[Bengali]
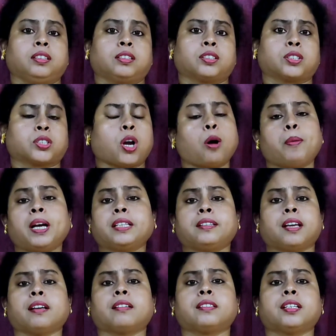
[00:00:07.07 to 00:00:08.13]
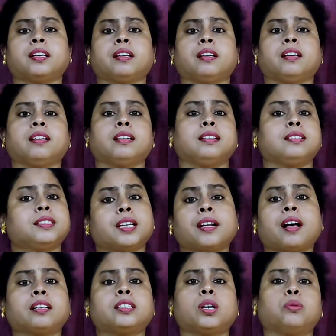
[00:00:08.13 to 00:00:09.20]
সবাই দেখছে যে
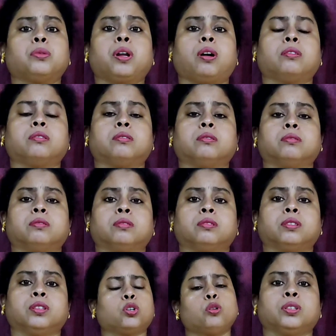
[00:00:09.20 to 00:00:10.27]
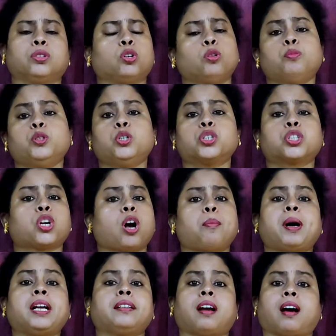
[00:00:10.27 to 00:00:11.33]
রাজা উলঙ্গ তবুও
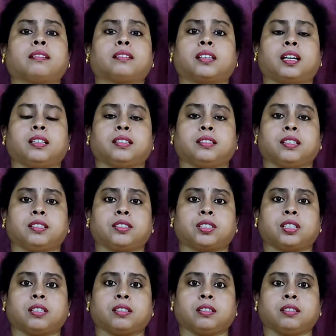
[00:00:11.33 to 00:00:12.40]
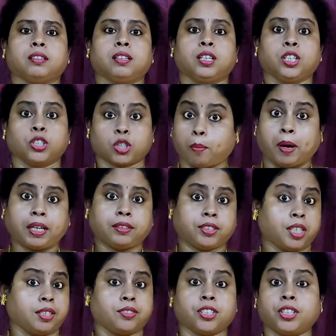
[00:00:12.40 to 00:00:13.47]
সবাই হাততালি দিচ্ছে সবাই
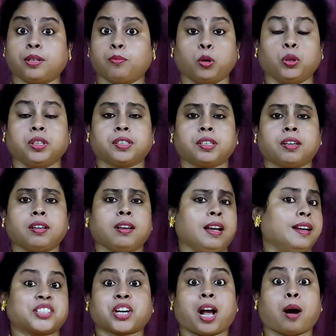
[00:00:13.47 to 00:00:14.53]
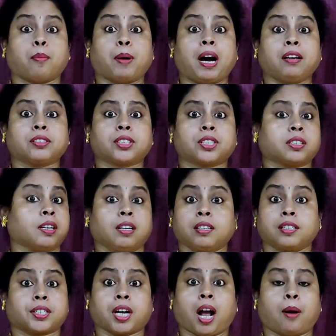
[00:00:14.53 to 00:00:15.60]
চেঁচিয়ে বলছে সাবাস
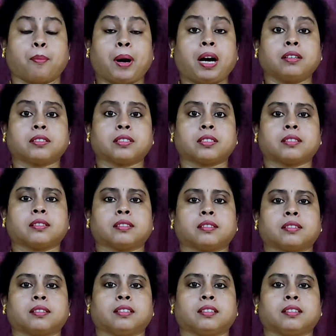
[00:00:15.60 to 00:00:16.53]
সাবাস